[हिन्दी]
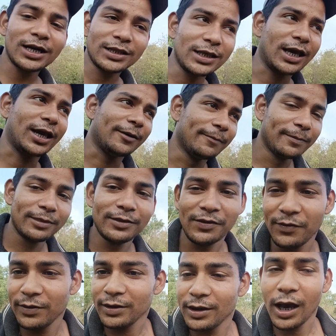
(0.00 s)
कर दिया
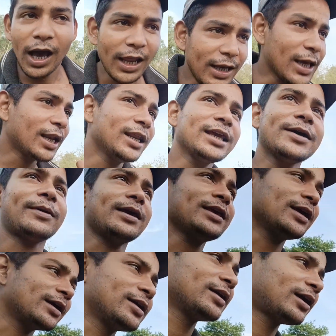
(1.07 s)
है आज नहीं खेलेंगे भाई ये